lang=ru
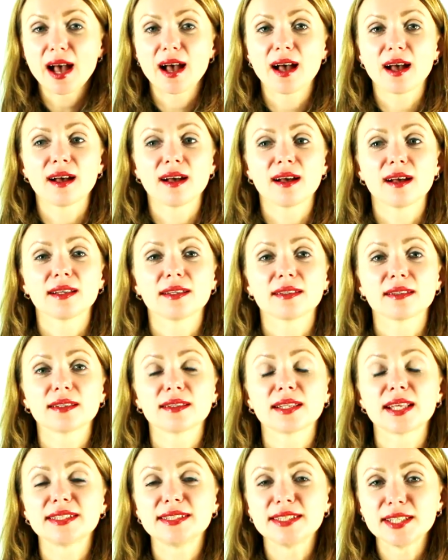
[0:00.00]
А,
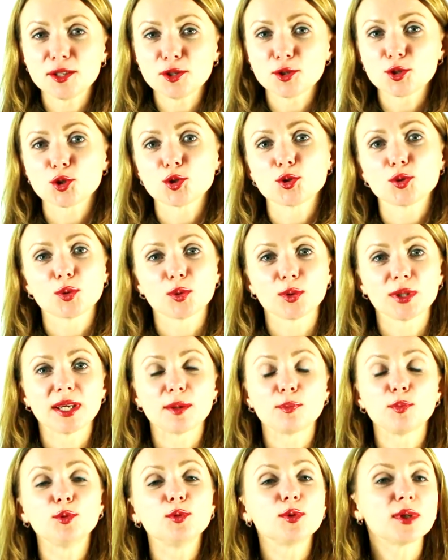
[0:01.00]
надеюсь, что я
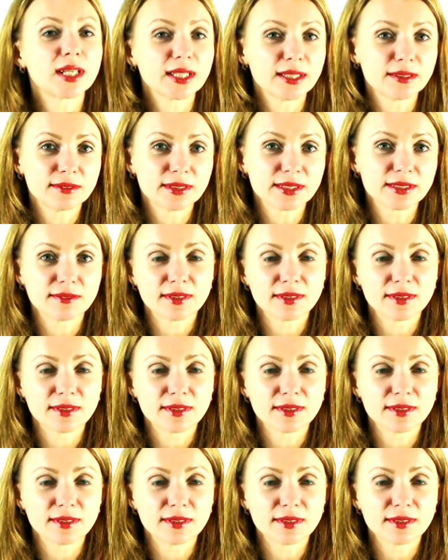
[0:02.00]
буду радовать